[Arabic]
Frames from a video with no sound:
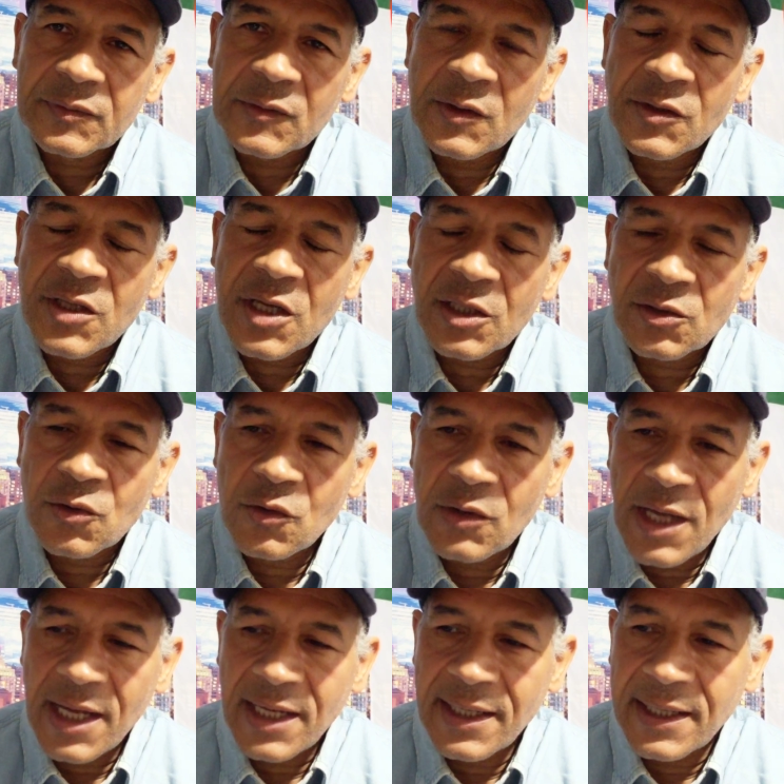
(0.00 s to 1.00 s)
انت
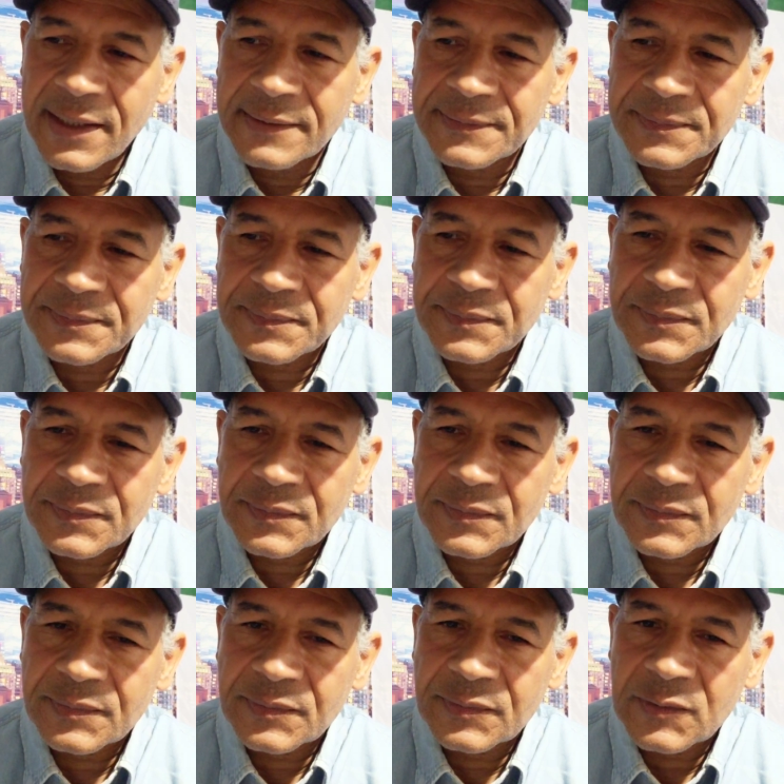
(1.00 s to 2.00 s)
تقول على
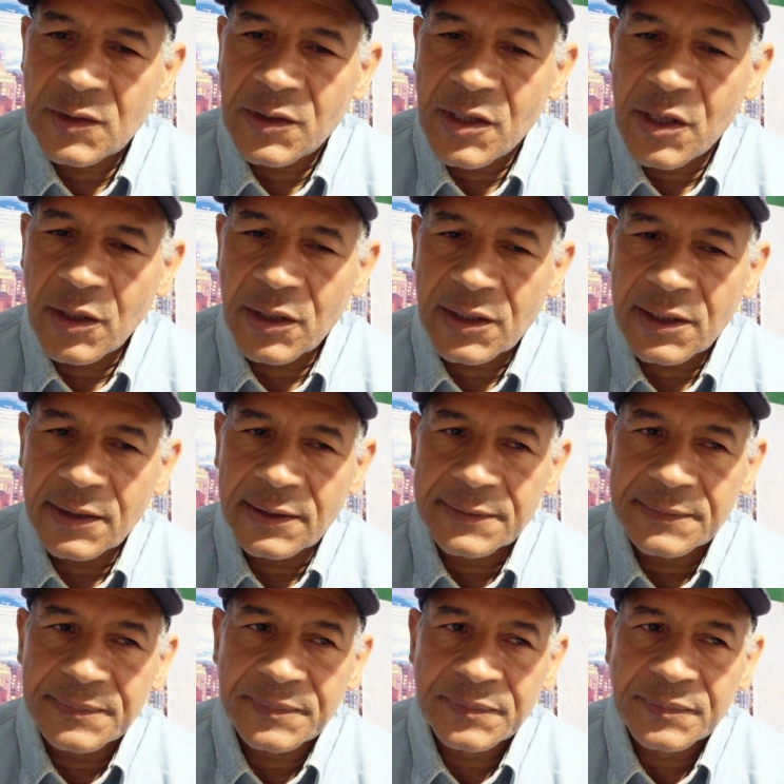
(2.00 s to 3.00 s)
انك
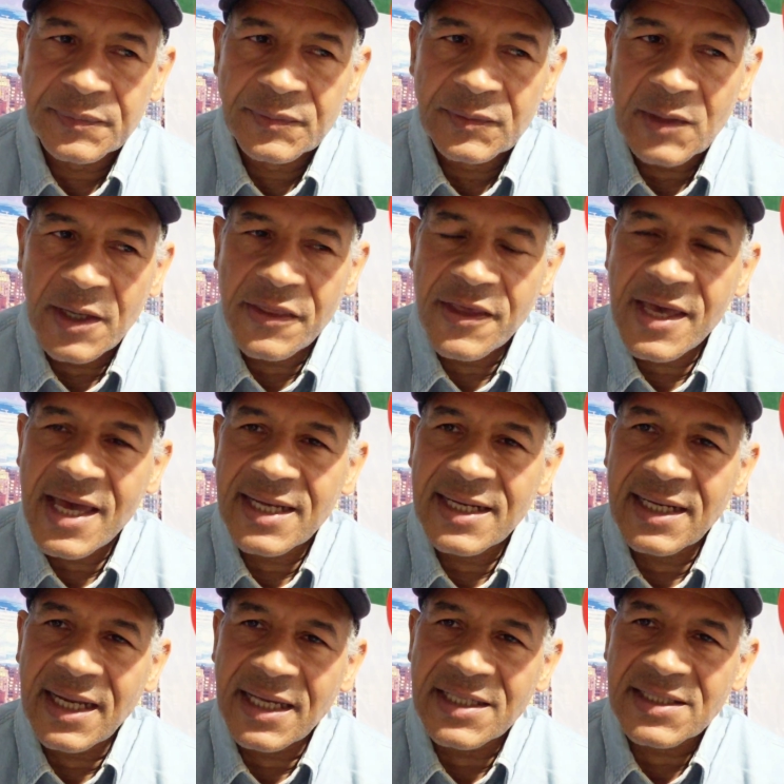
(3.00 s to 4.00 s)
اذيال
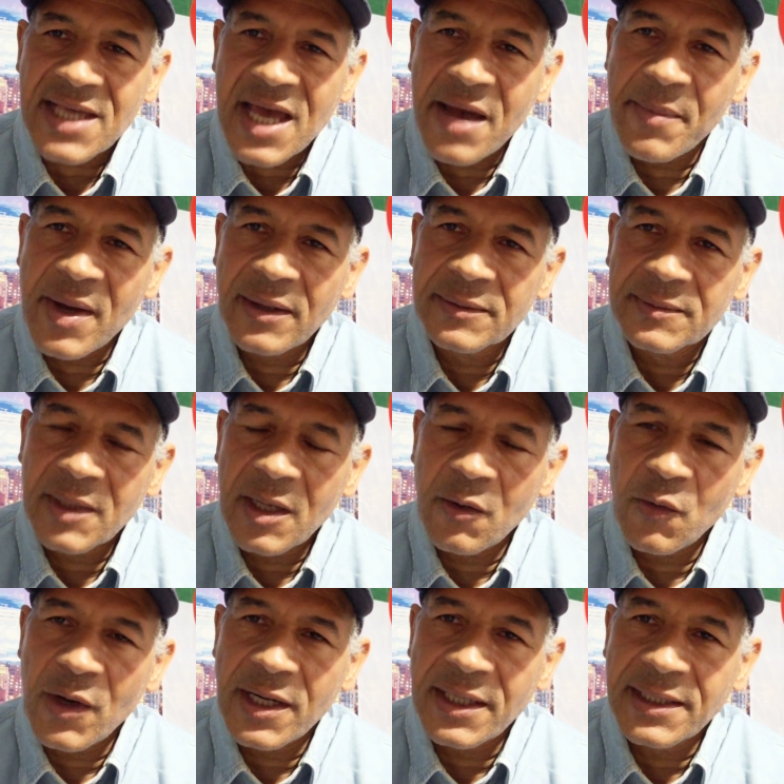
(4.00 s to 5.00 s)
العصابه
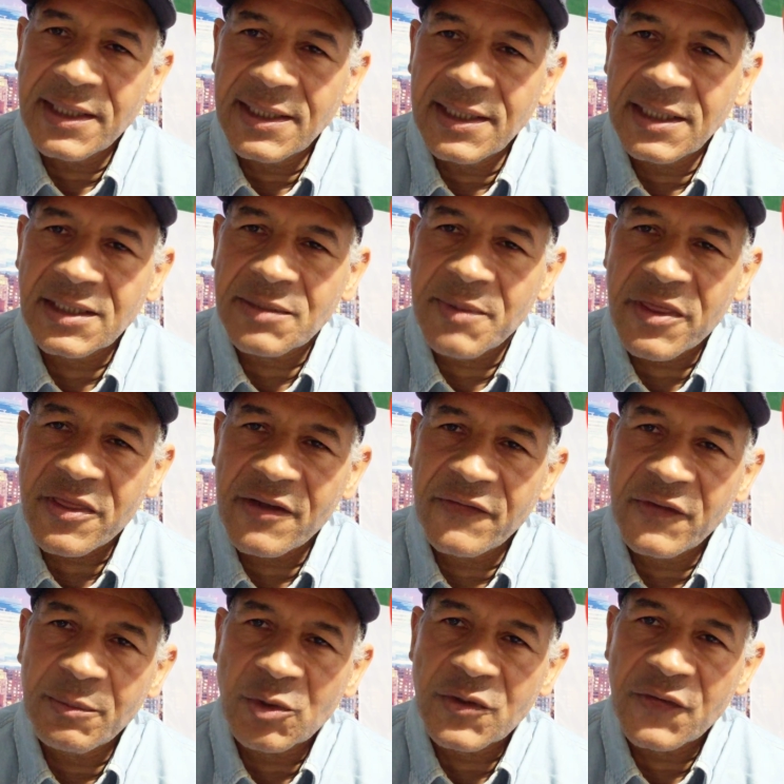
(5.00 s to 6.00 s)
اولا اللي تمثل
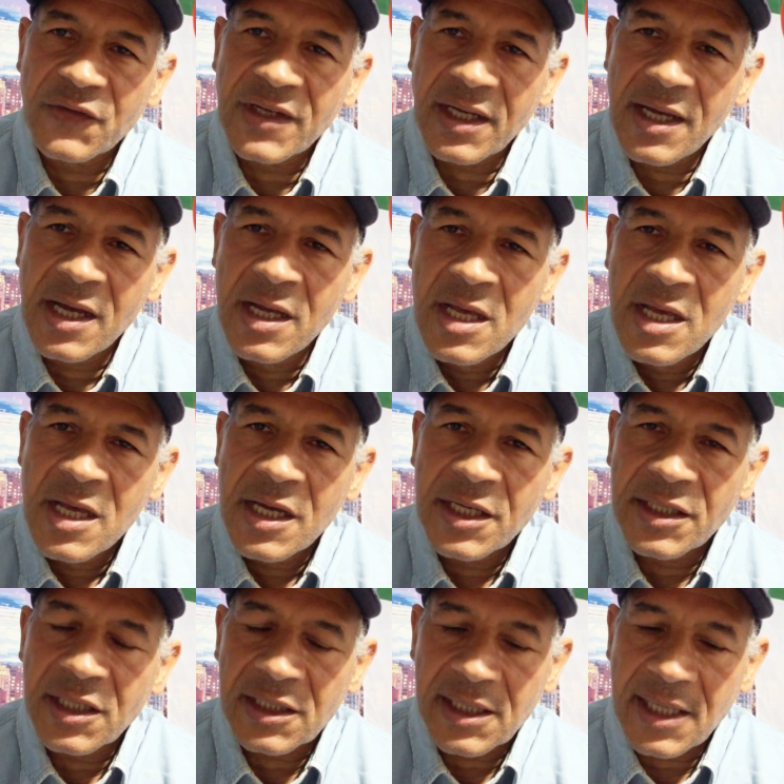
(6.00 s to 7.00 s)
في بوتفليقه
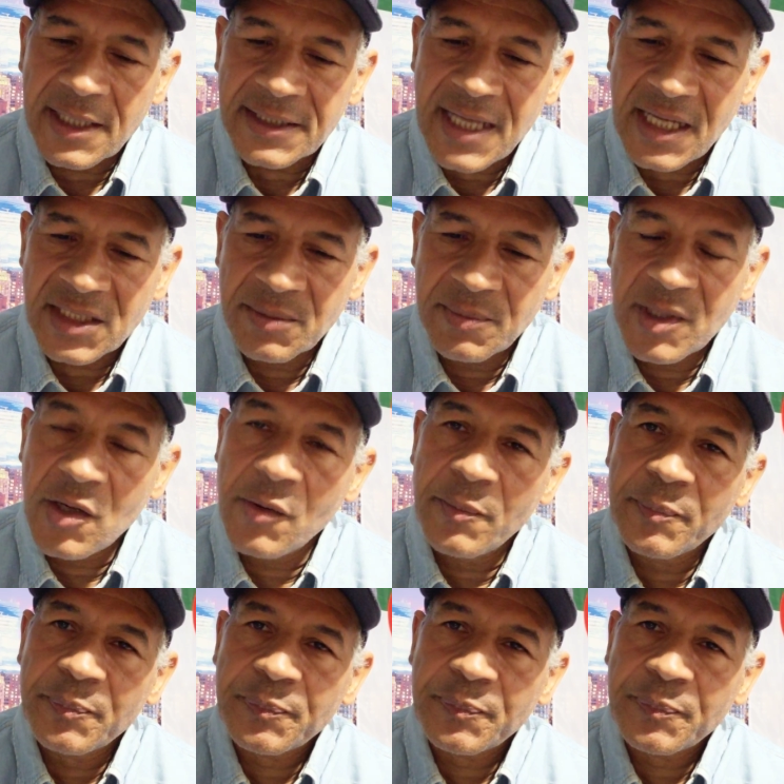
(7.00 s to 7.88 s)
انك اطحت بهم